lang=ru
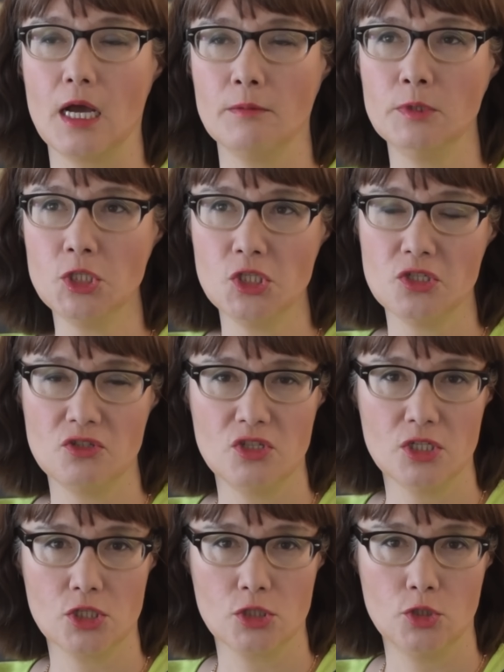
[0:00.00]
обычно
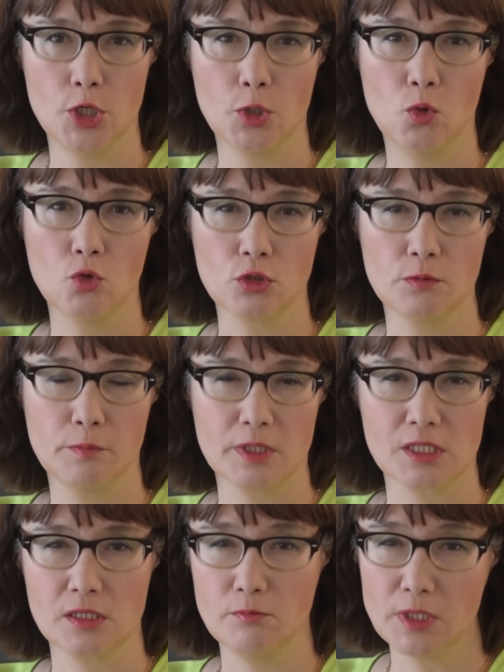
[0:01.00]
держат рекорд по
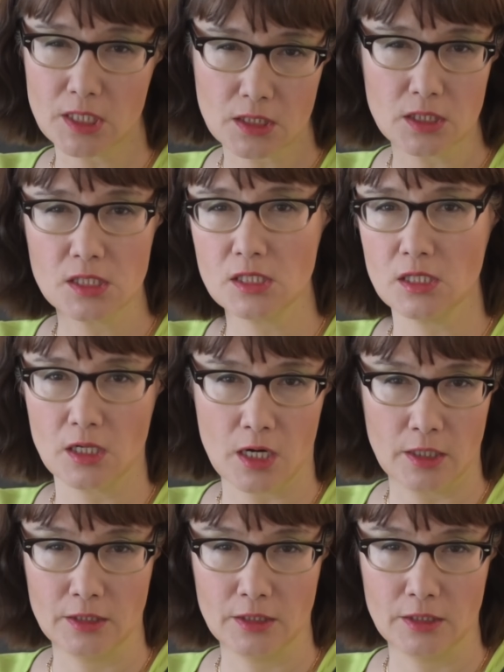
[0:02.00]
смертности